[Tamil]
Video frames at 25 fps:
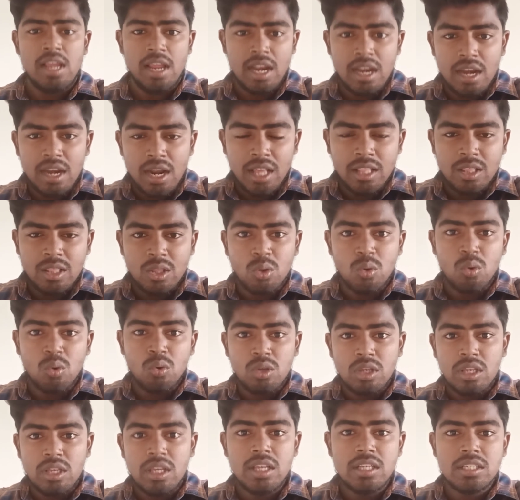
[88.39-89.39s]

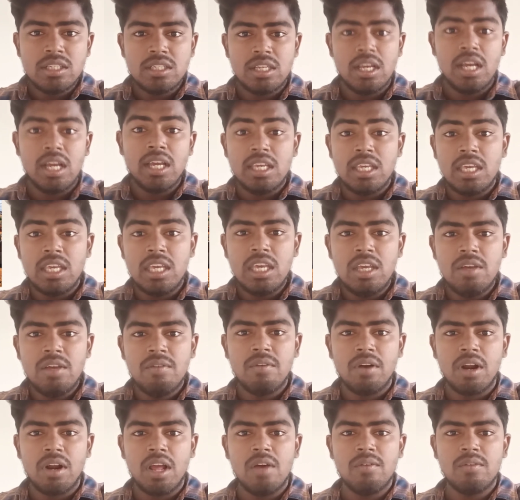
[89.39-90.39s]
எல்லாத்துக்கும் ஈஸியாக
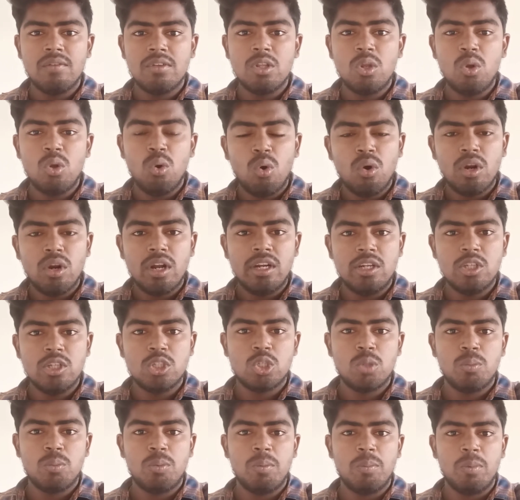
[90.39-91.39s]
ஈவனாக வந்து லோடை
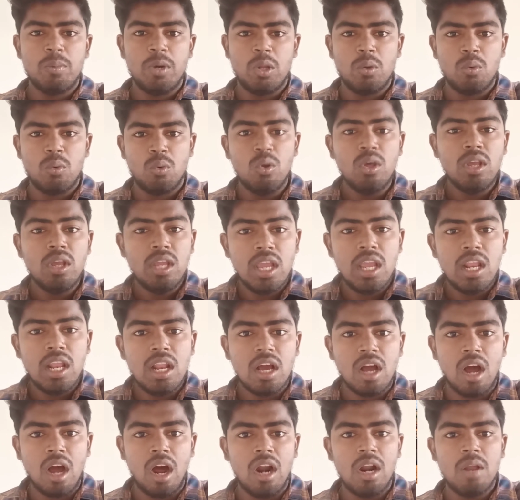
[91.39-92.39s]
டிஸ்ட்ரிபியூட் பண்ணி விடும்
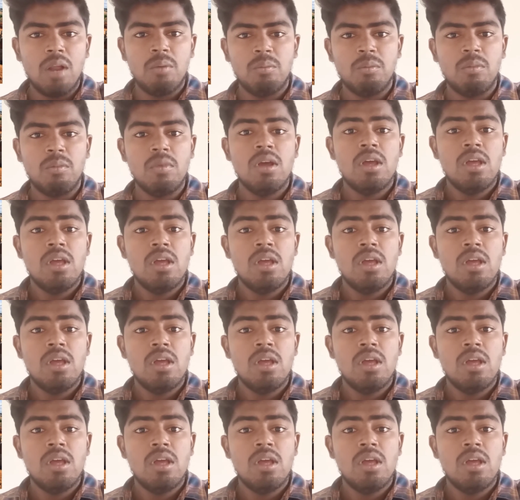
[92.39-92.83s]
கீழே காலம்